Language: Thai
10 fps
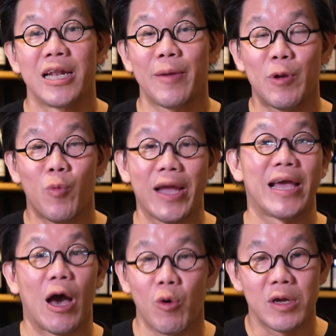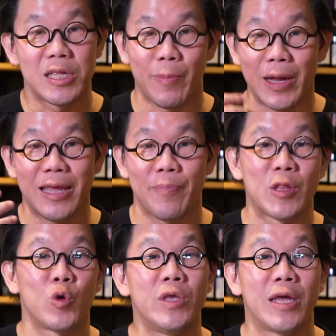ถ้าเป็นไวน์ขาวคือสามารถเก็บ
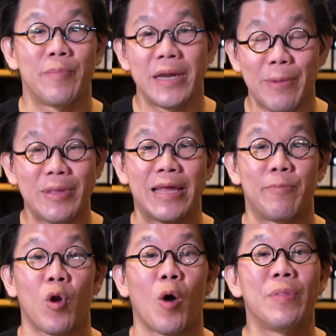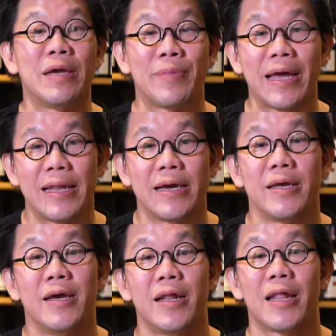ในตู้เย็นเพื่อให้มันเย็นพร้อมดื่มได้เลย
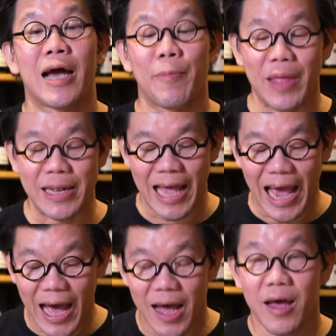นะครับ แต่ถ้า